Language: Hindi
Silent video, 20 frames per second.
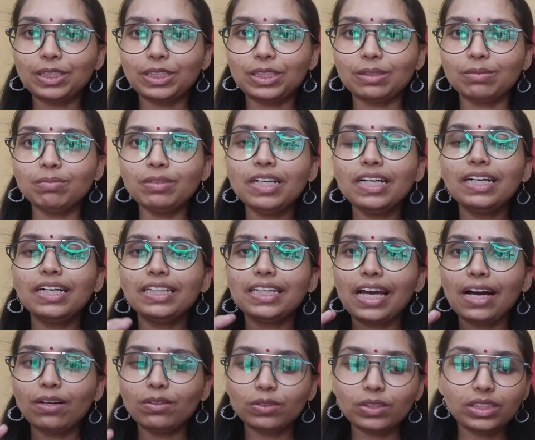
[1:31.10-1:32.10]
पश्चिम
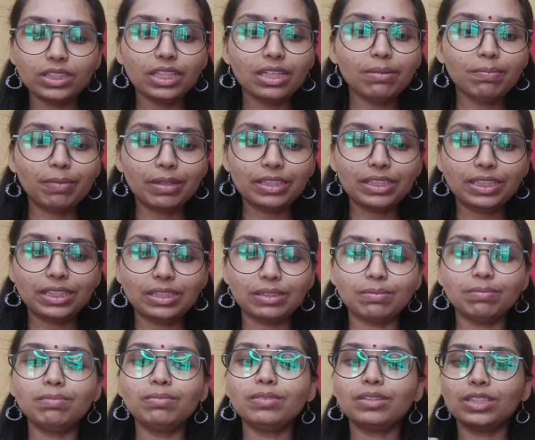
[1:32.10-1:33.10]
या उत्तर
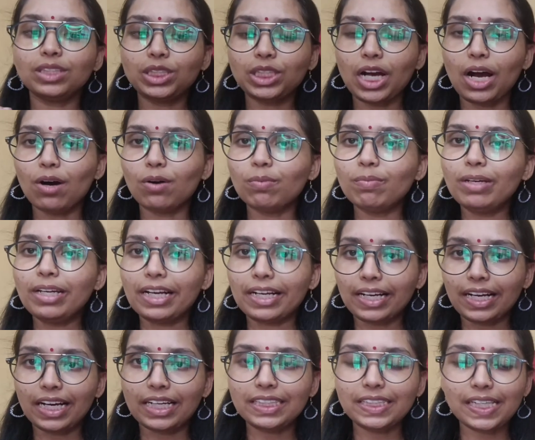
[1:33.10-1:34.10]
पश्चिम दिशाओं में
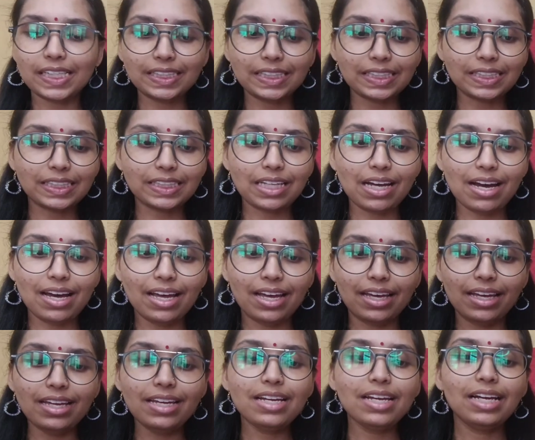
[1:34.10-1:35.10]
रखा जा सकता
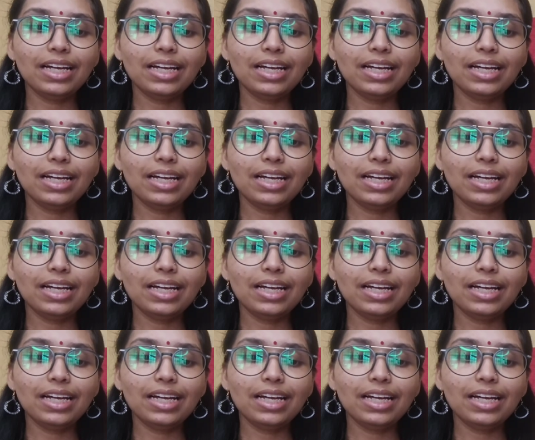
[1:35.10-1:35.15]
है